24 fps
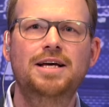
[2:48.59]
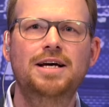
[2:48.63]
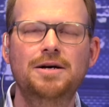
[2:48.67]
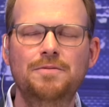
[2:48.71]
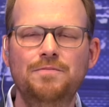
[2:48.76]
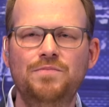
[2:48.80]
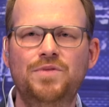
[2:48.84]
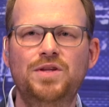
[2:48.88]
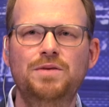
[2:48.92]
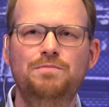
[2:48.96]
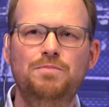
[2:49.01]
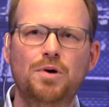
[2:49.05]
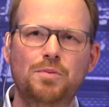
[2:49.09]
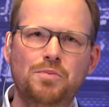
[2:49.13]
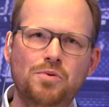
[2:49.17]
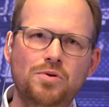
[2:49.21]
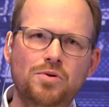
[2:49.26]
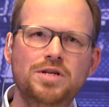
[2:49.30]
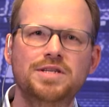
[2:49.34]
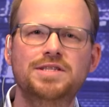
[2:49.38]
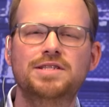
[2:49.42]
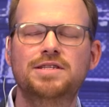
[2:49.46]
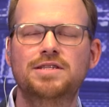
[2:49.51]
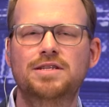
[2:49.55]
ähm, die
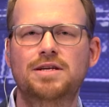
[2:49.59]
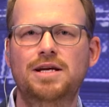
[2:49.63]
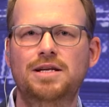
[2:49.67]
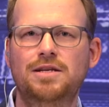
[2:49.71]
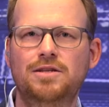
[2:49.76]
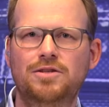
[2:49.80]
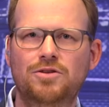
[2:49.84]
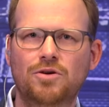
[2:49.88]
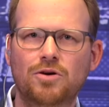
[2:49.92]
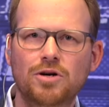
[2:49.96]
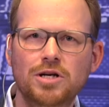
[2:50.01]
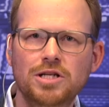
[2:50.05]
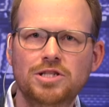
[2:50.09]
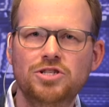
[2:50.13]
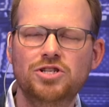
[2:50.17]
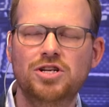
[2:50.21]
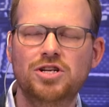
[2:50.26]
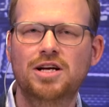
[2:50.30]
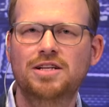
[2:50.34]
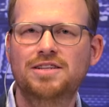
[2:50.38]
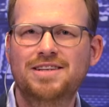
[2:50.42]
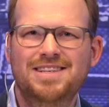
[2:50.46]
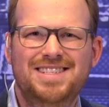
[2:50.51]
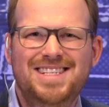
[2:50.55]
Populisten in
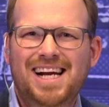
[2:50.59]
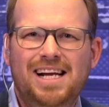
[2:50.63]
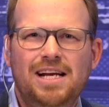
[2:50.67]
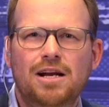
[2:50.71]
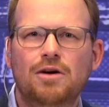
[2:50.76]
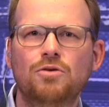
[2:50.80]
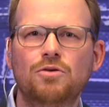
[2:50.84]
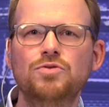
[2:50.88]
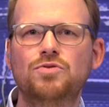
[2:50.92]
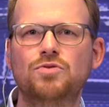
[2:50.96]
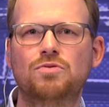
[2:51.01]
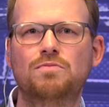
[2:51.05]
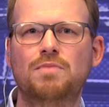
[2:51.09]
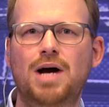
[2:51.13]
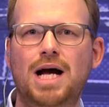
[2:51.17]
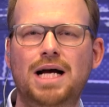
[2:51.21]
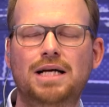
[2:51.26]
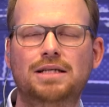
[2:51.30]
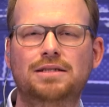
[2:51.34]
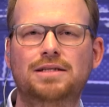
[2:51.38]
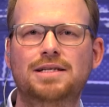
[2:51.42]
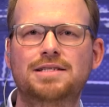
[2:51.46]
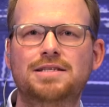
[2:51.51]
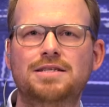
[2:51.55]
Deutschland es ja genauso machen,